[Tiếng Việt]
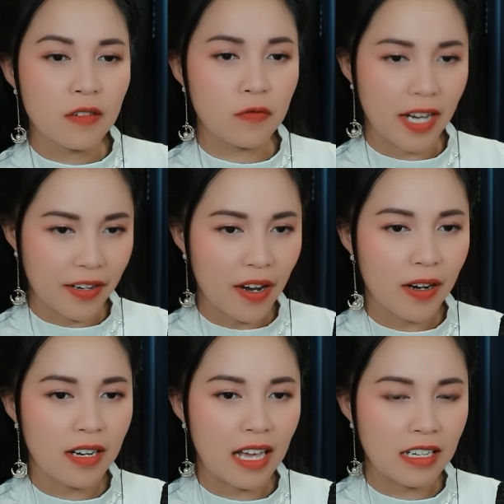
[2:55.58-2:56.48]
Và
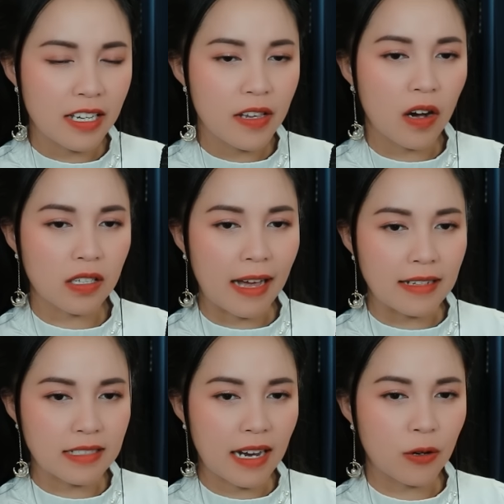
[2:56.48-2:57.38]
đó là lý do
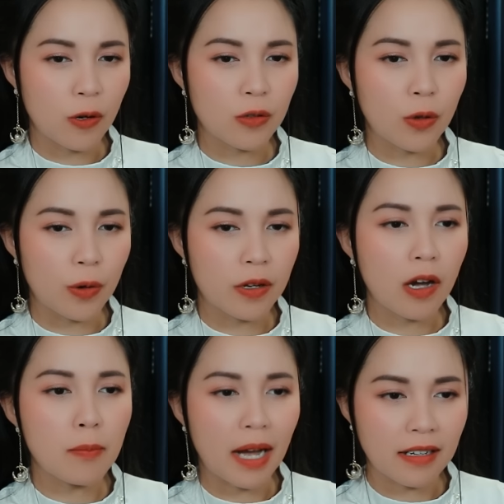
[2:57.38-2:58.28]
tại sao tôi
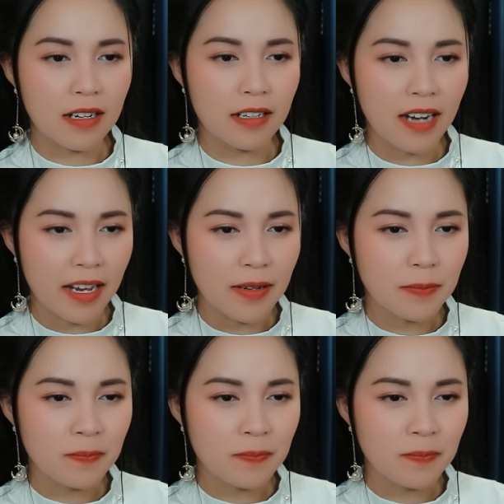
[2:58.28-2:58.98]
có mặt ở đây.